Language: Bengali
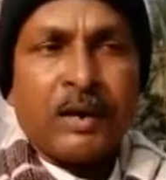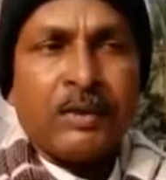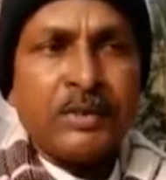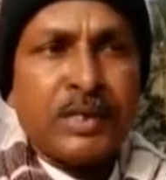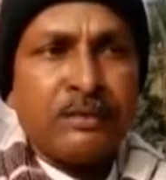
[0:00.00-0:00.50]

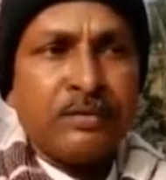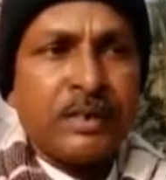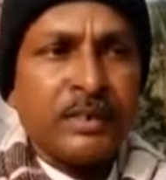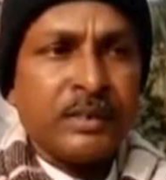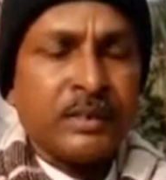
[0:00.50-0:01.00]
বারোই
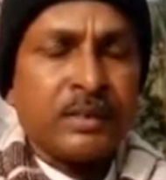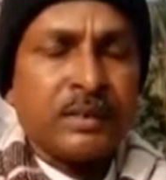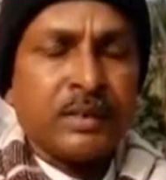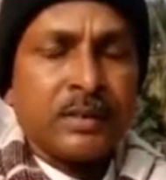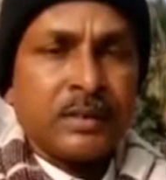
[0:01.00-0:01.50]
জানুয়ারি
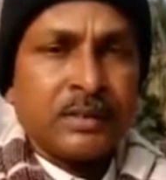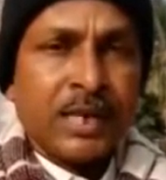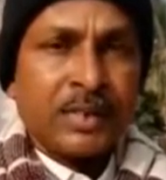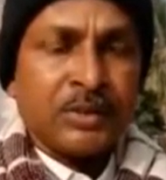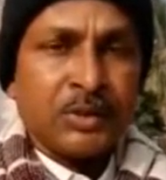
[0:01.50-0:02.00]

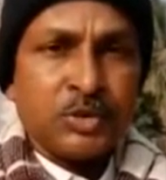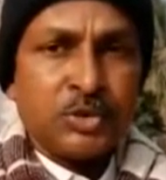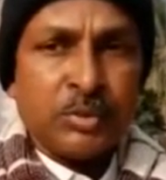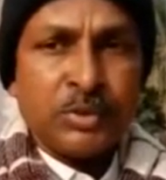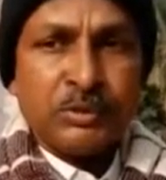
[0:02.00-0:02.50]
জাতীয়
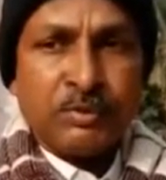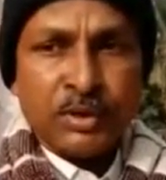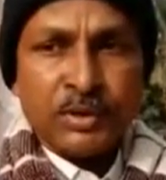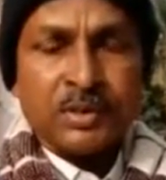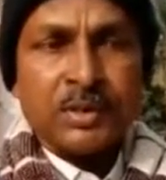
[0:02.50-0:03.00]
যুব
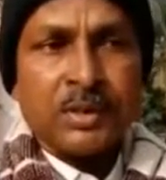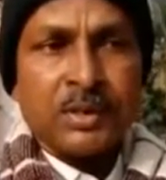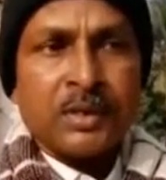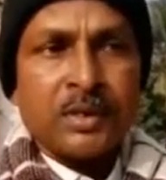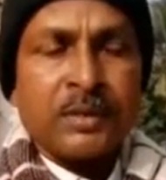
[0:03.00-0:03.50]
দিবস
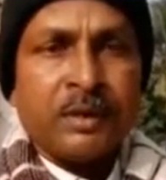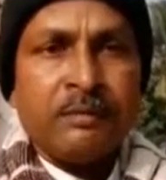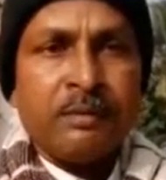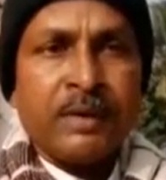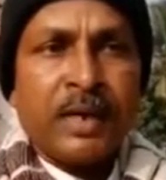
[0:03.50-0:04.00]
স্বামী
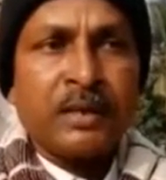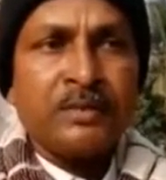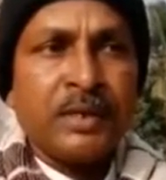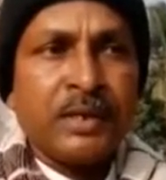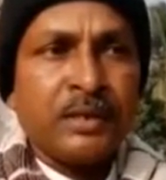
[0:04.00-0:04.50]

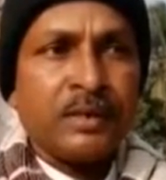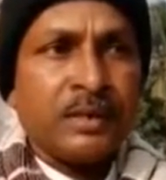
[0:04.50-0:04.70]
বিবেকানন্দের